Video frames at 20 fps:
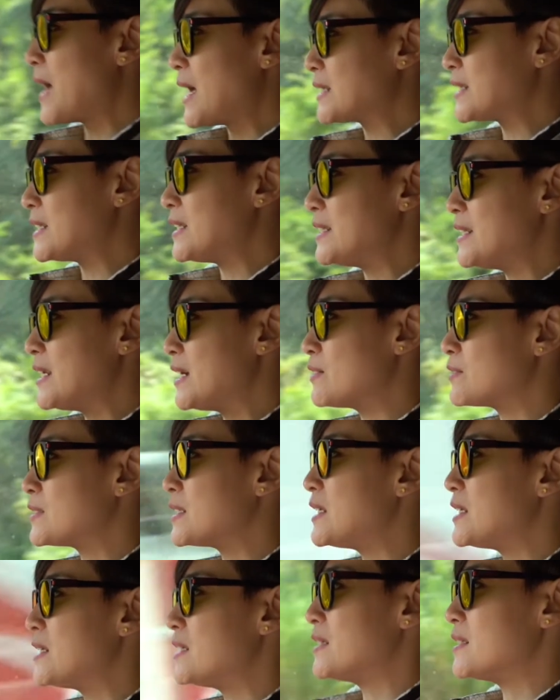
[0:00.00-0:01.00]
มาทีเดียว
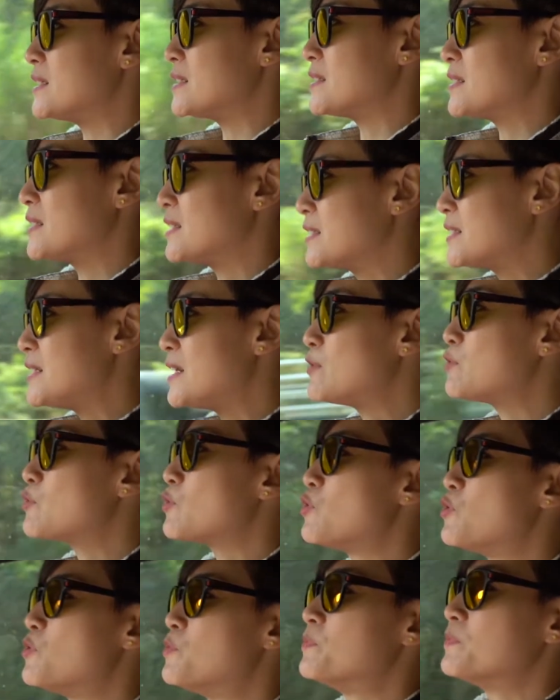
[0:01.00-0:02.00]
นี่เที่ยว
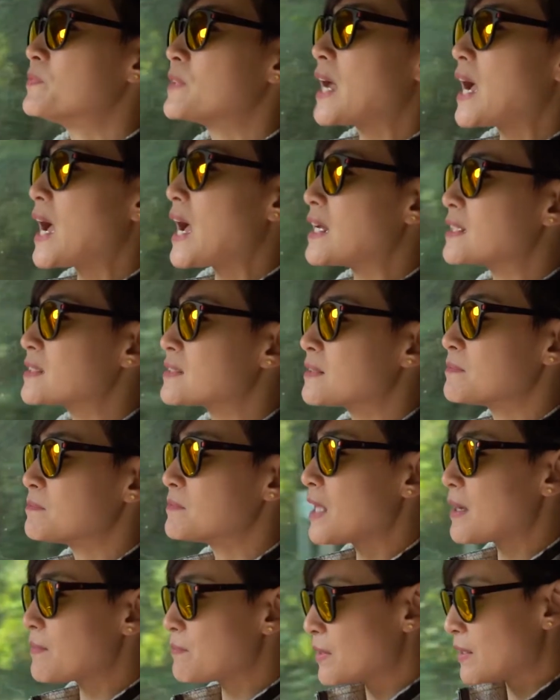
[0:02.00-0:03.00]
คุ้มนะคะสำ
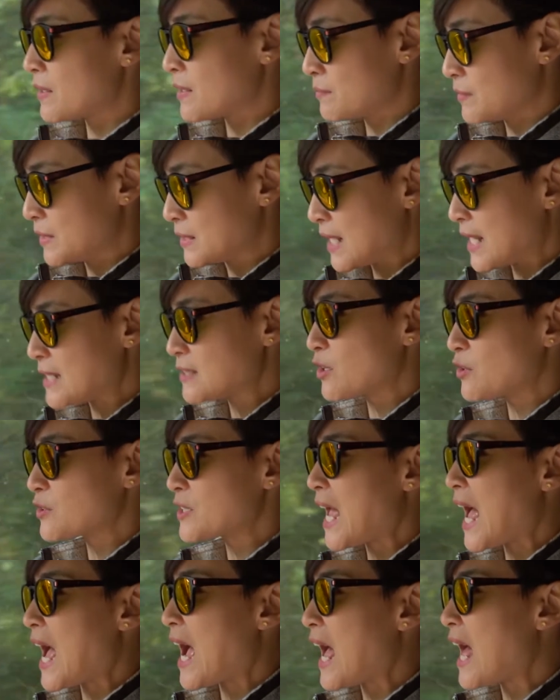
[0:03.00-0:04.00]
หรับอำเภอท่าสอง
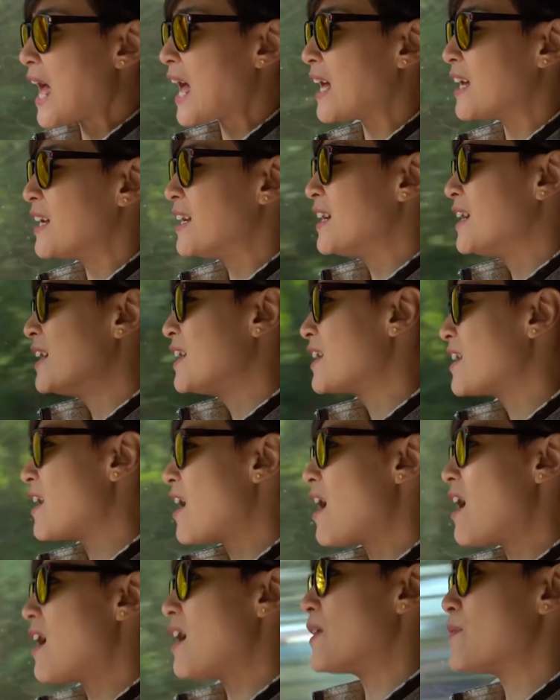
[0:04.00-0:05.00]
ยางค่ะ
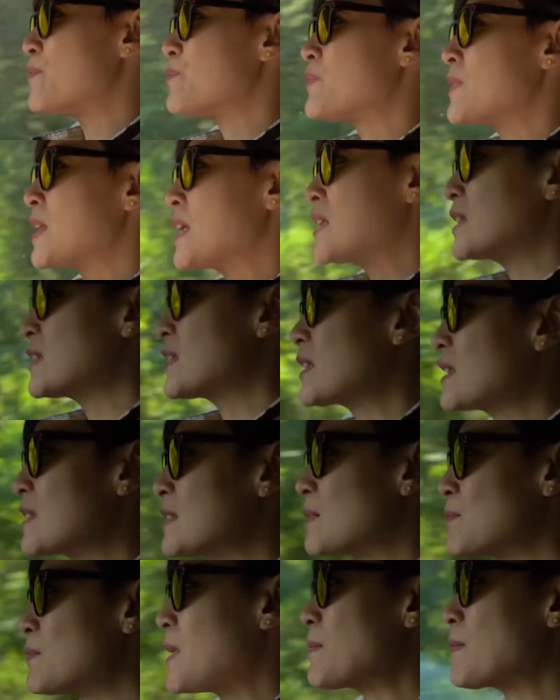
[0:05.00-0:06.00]
ก็
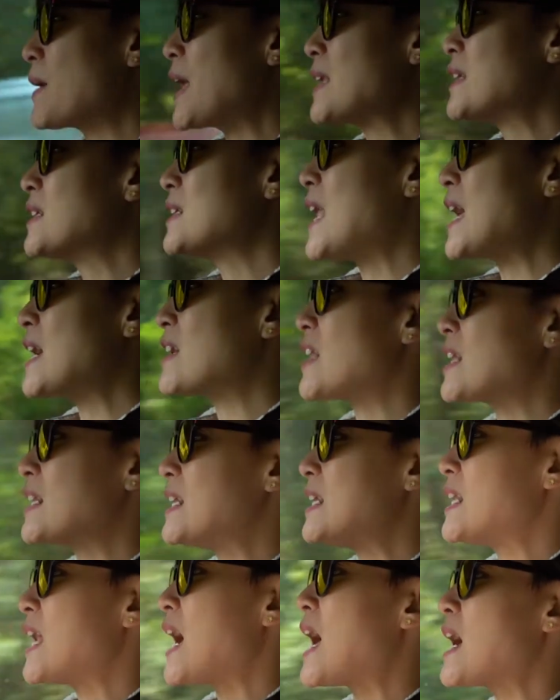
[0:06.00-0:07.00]
สำหรับการเดินทางครั้ง
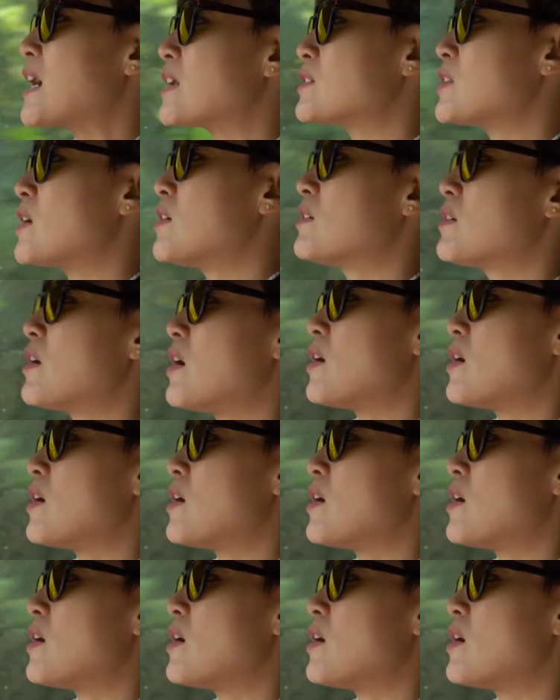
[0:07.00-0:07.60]
นี้นะคะก็ต้องข